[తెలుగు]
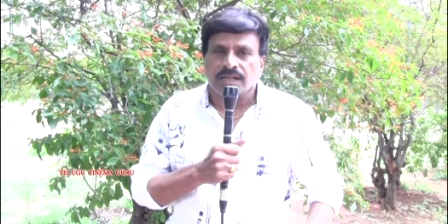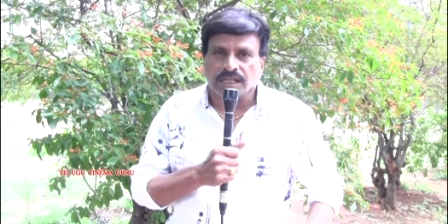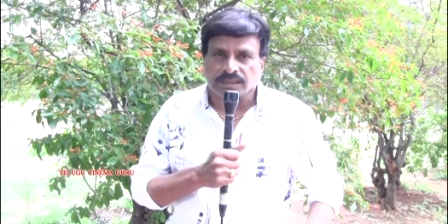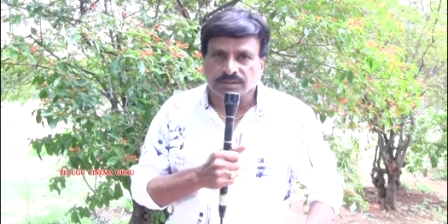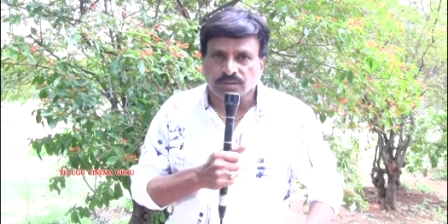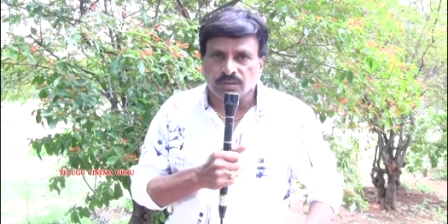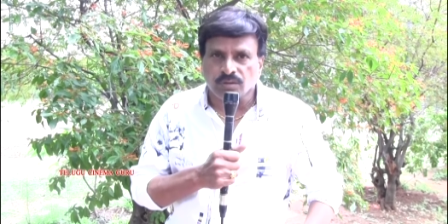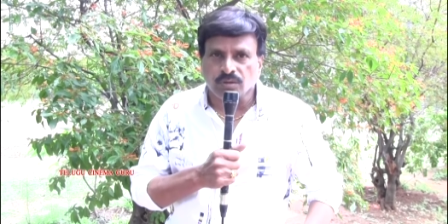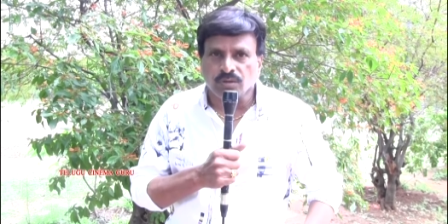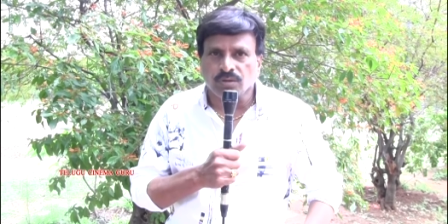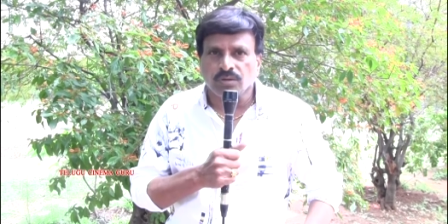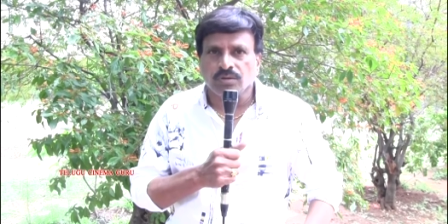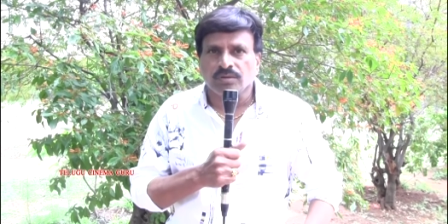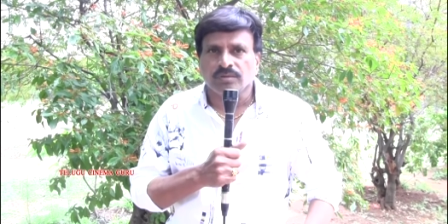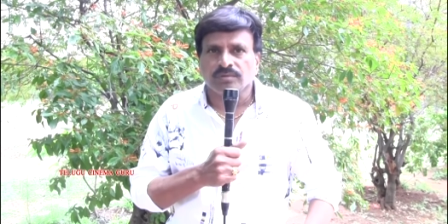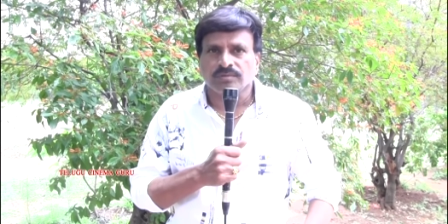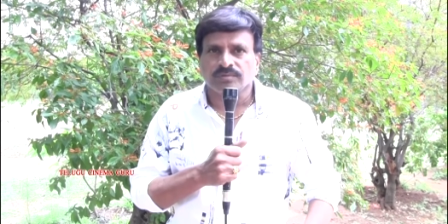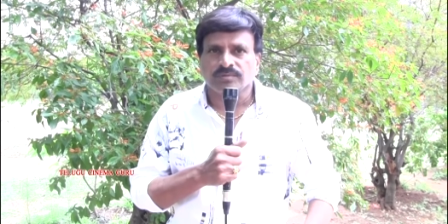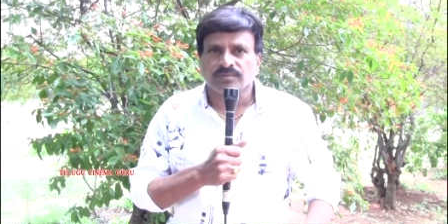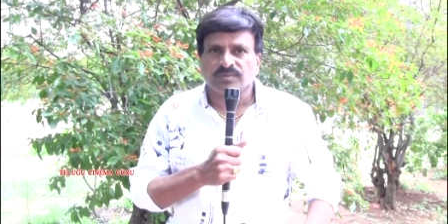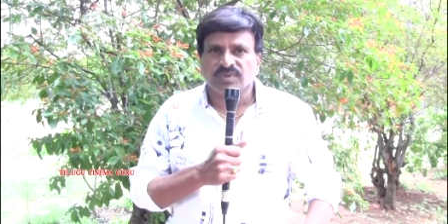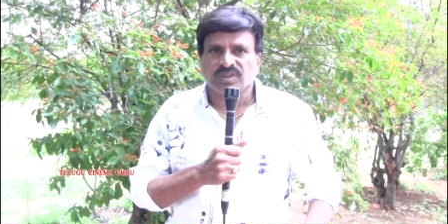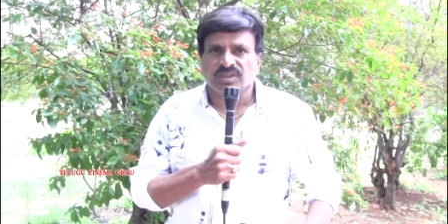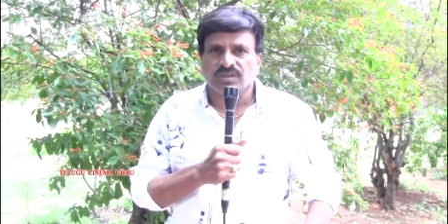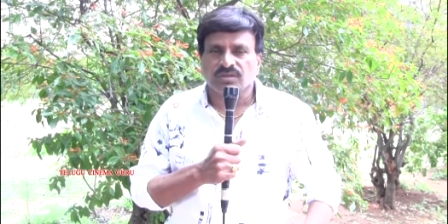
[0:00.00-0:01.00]
గతంలో
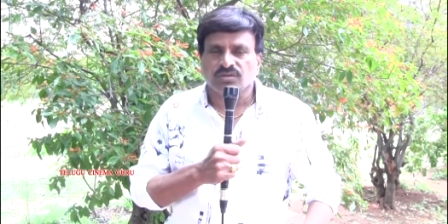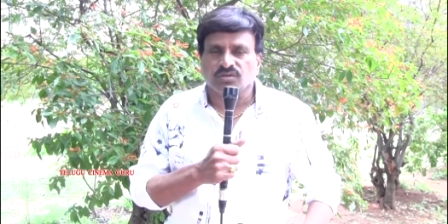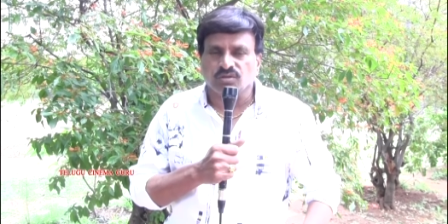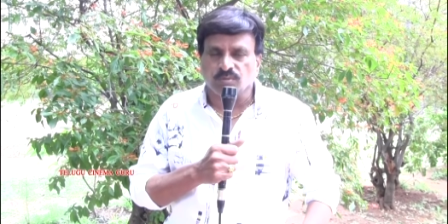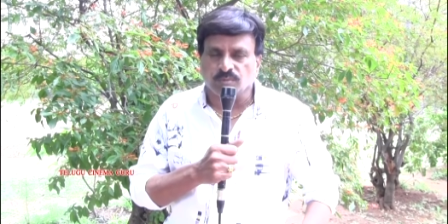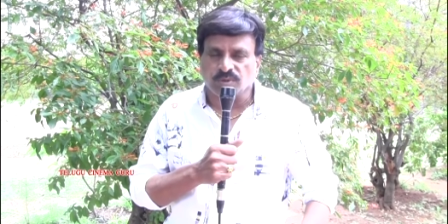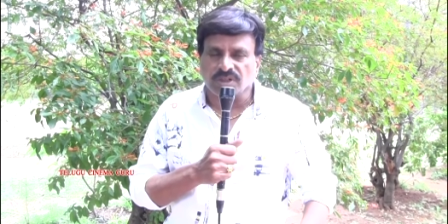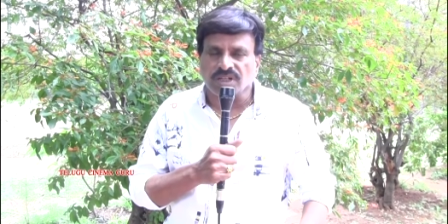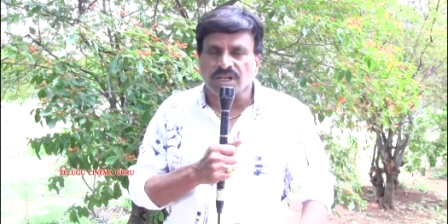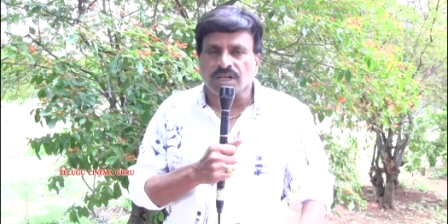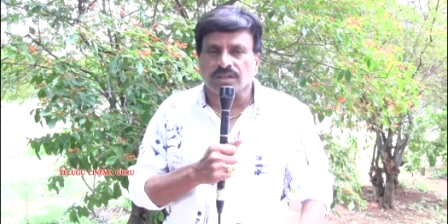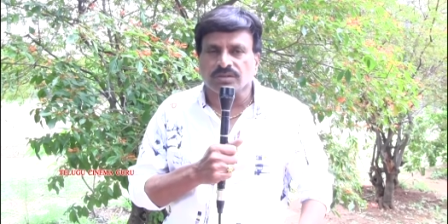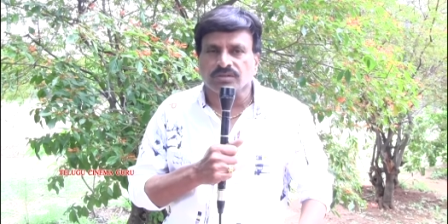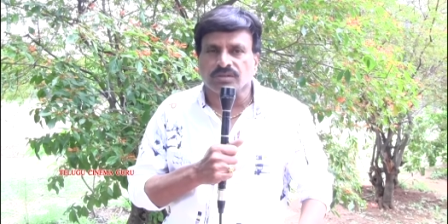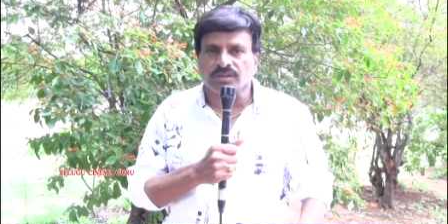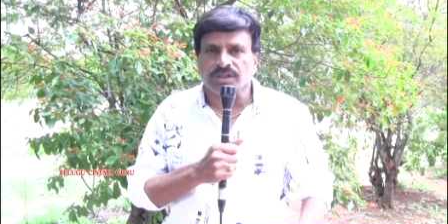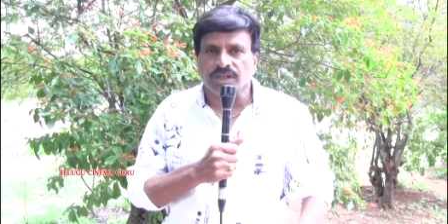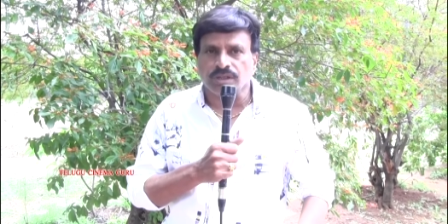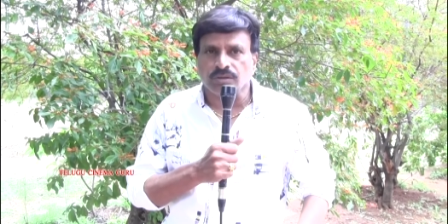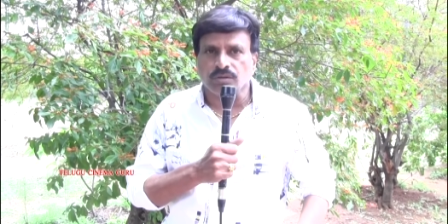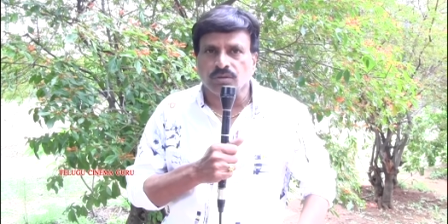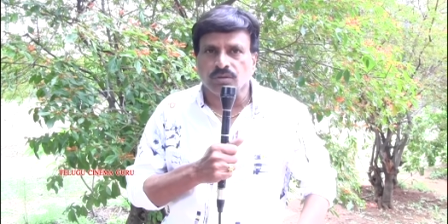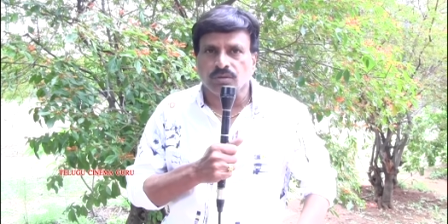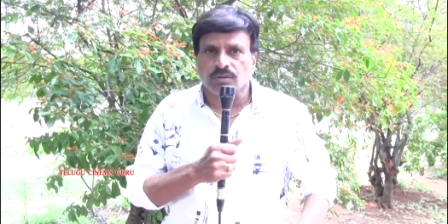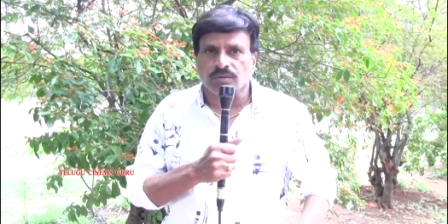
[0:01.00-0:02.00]
సుమన్ గారితో
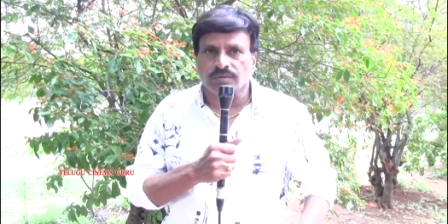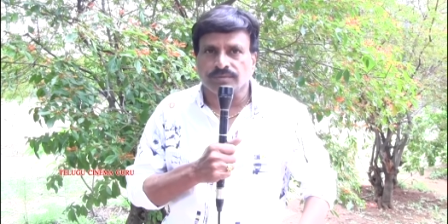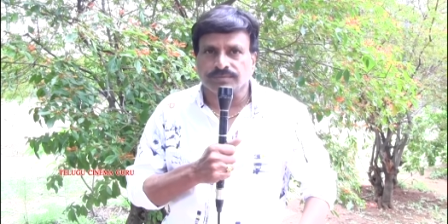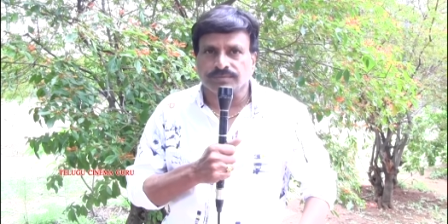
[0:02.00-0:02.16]
నేను